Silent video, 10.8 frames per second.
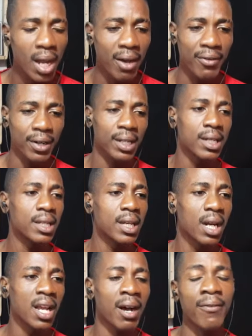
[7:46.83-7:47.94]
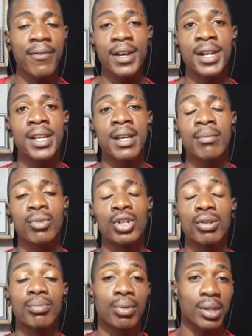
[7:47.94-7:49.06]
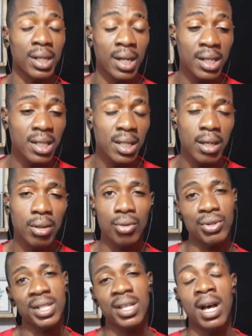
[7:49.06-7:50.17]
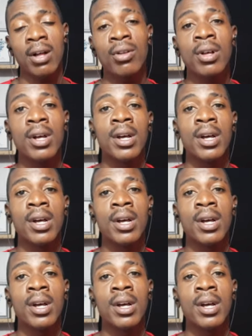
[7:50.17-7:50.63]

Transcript: A vertente que ele afere é muito importante e é crucial